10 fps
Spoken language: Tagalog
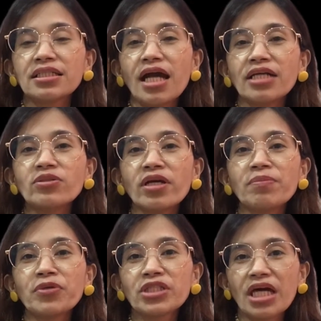Gaano
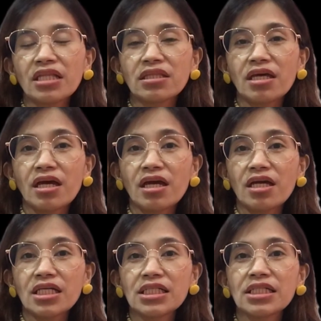kaimportante
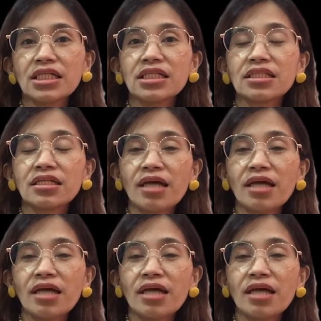na